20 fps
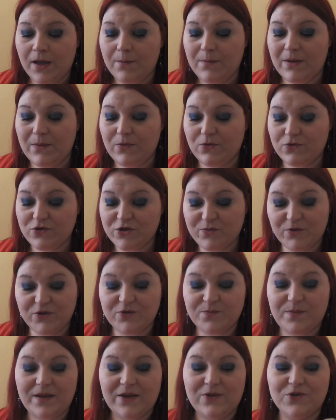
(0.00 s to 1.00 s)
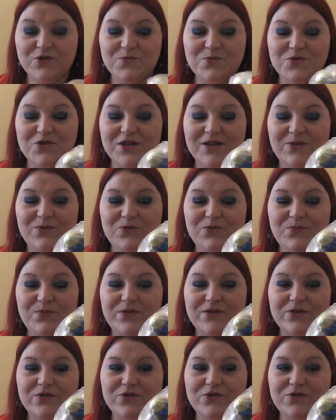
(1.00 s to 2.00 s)
Mais bon, je pense pas que je mangerai tout
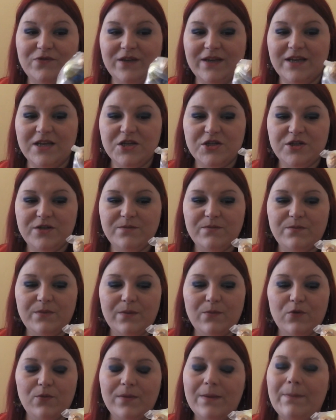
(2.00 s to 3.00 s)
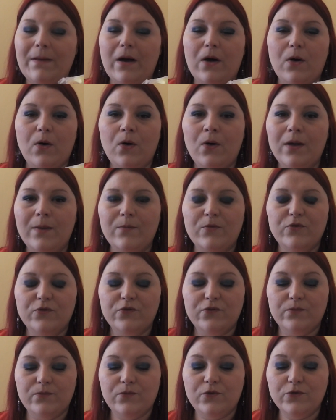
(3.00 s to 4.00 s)
puisque je fais régime, mais bon, mes parents et
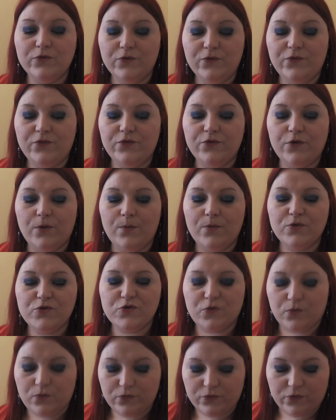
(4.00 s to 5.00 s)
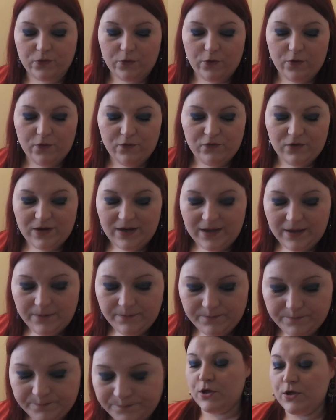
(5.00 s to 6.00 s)
mon neveu en mangeront, donc euh, voilà.
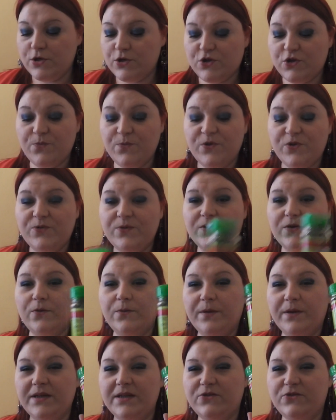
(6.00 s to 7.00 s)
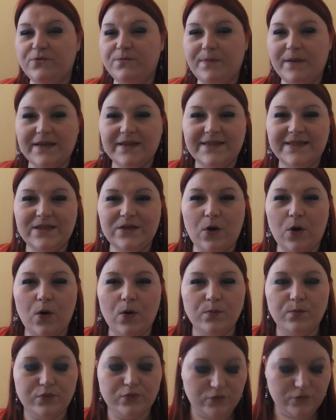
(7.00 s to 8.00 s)
Je me suis repris du persil
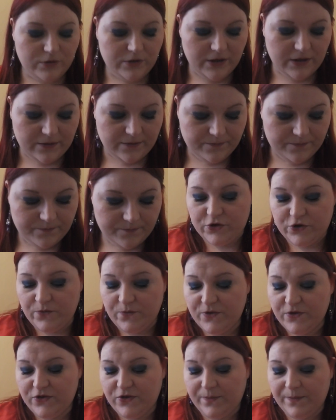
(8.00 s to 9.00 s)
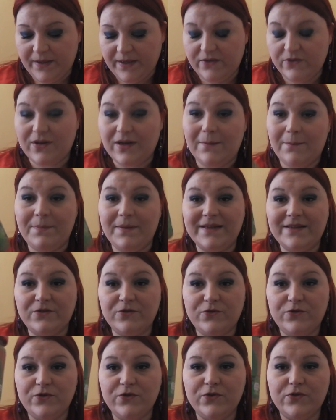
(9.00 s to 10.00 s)
en poudre. Je me suis pris de la pâte
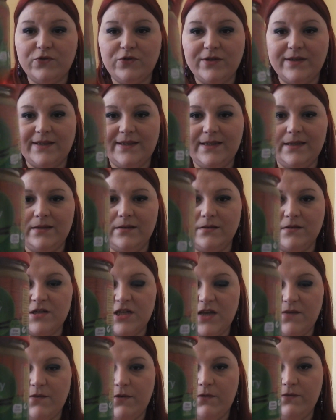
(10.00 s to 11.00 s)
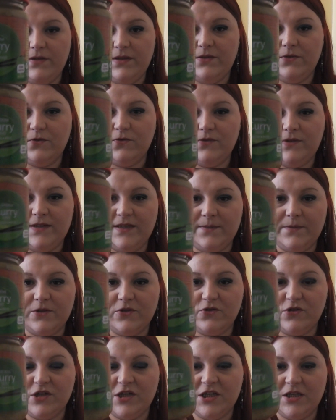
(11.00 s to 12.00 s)
de curry. Ah, j'avais envie de goûter parce
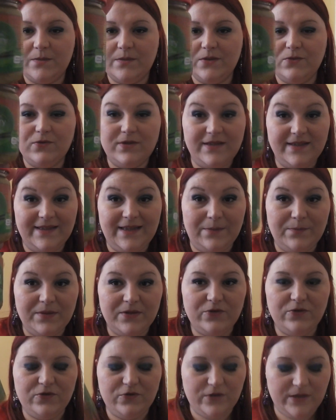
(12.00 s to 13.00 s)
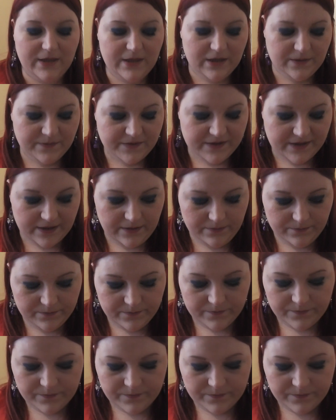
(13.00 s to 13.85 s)
que j'ai jamais goûté de la pâte de curry comme ça.